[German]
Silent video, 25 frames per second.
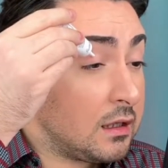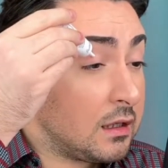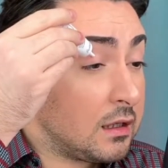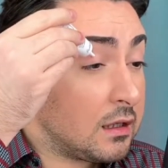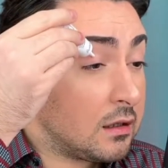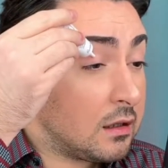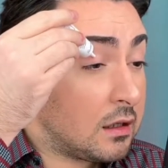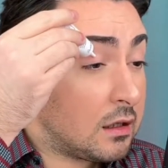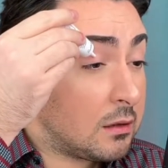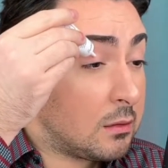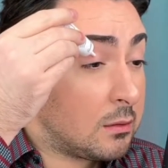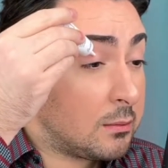Ich
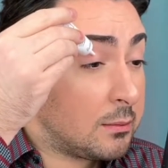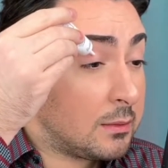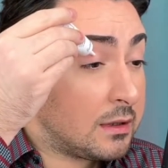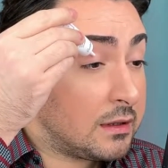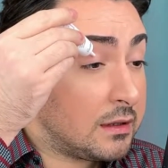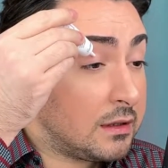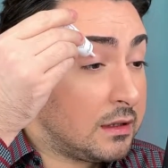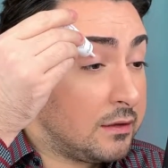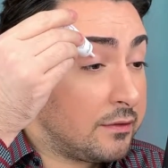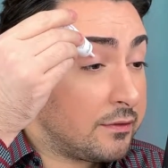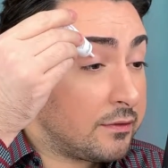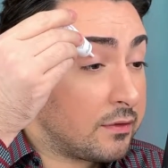nehme mir
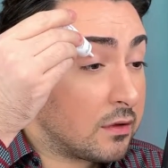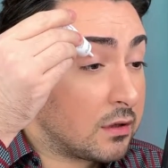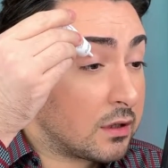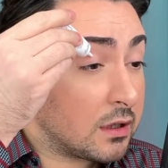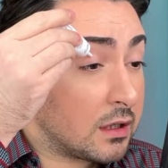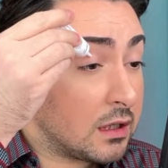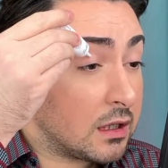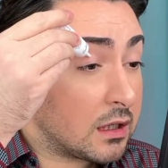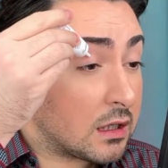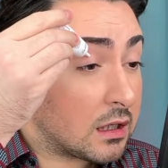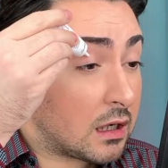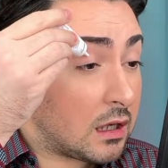die von
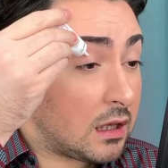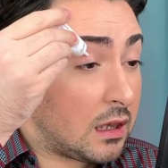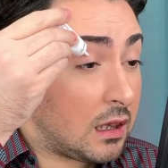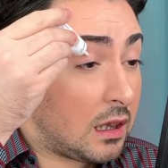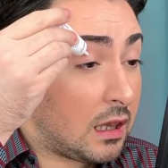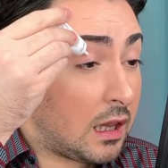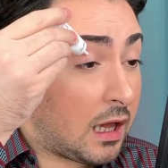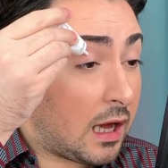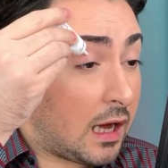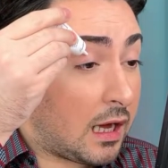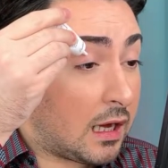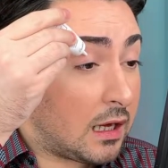
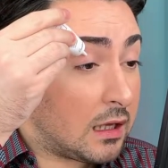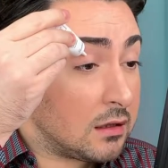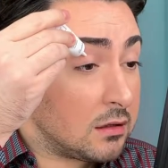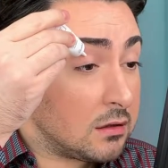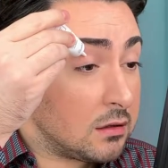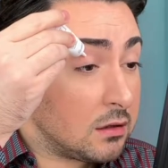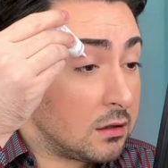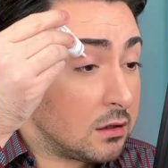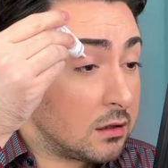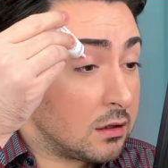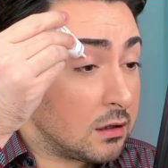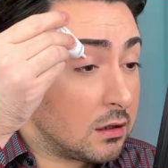
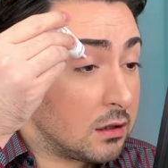Guerlain.